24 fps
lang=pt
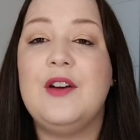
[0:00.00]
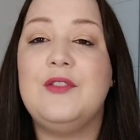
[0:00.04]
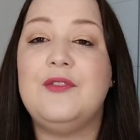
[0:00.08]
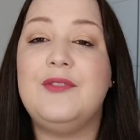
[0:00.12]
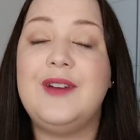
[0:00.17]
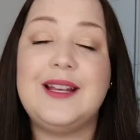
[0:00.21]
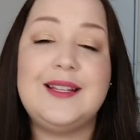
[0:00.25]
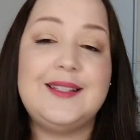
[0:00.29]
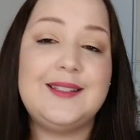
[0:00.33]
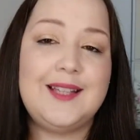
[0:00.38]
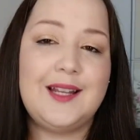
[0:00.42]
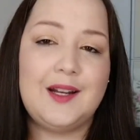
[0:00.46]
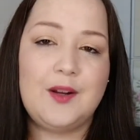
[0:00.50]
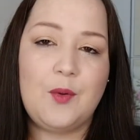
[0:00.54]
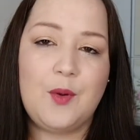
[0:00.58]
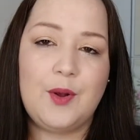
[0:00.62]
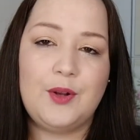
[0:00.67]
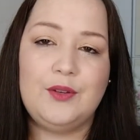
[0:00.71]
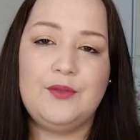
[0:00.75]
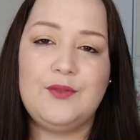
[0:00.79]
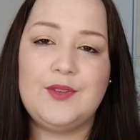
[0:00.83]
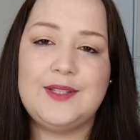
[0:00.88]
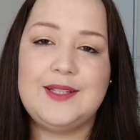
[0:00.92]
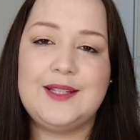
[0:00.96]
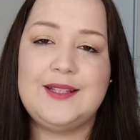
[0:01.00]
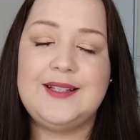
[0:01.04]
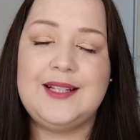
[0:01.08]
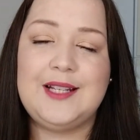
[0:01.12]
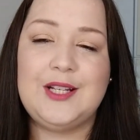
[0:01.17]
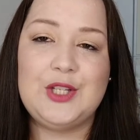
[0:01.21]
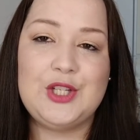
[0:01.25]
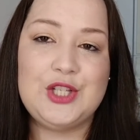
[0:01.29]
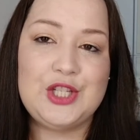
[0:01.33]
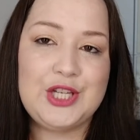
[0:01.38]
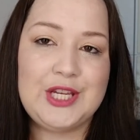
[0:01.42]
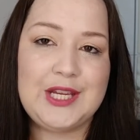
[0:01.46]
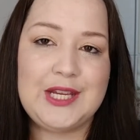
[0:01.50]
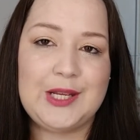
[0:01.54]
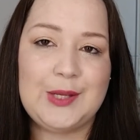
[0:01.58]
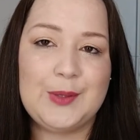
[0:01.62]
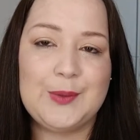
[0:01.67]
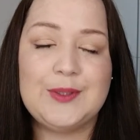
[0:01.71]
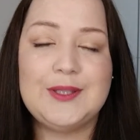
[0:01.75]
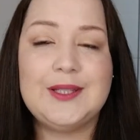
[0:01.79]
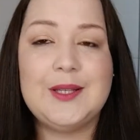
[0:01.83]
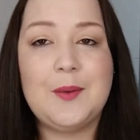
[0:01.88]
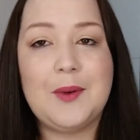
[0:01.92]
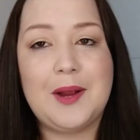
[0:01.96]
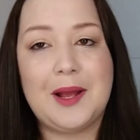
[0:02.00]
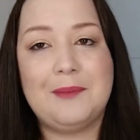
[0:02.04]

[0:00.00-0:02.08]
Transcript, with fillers: vai ser quando você sentir que o seu